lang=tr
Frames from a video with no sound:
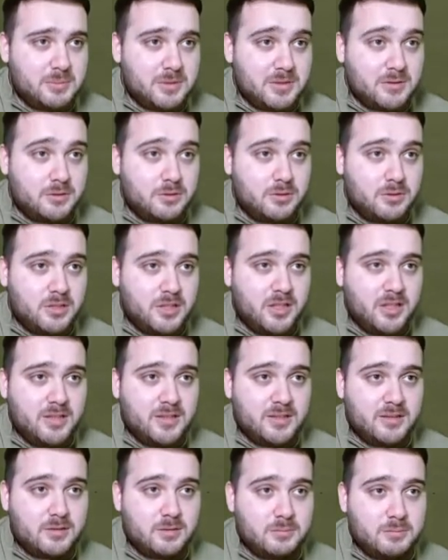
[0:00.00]
Biz
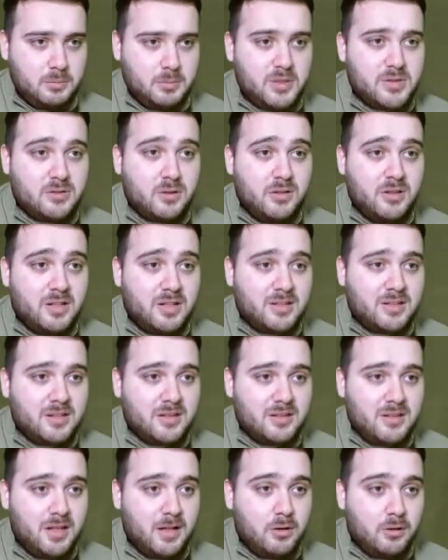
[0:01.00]
Türkiye'yiz. Biz
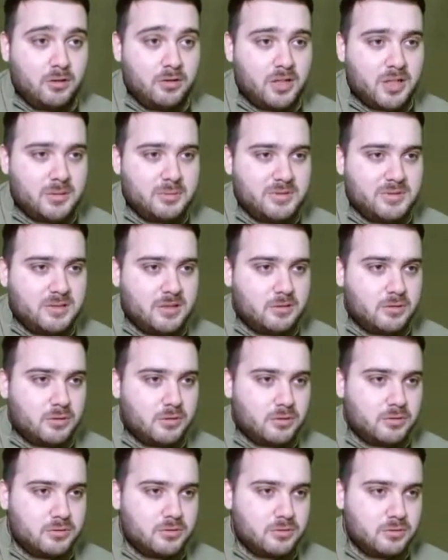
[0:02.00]
onlardan değil onlar bizden
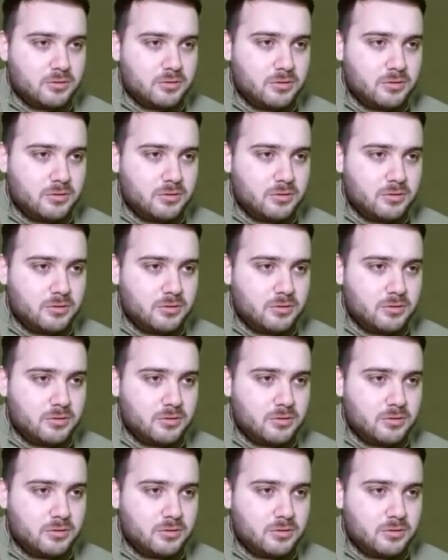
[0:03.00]
korksun.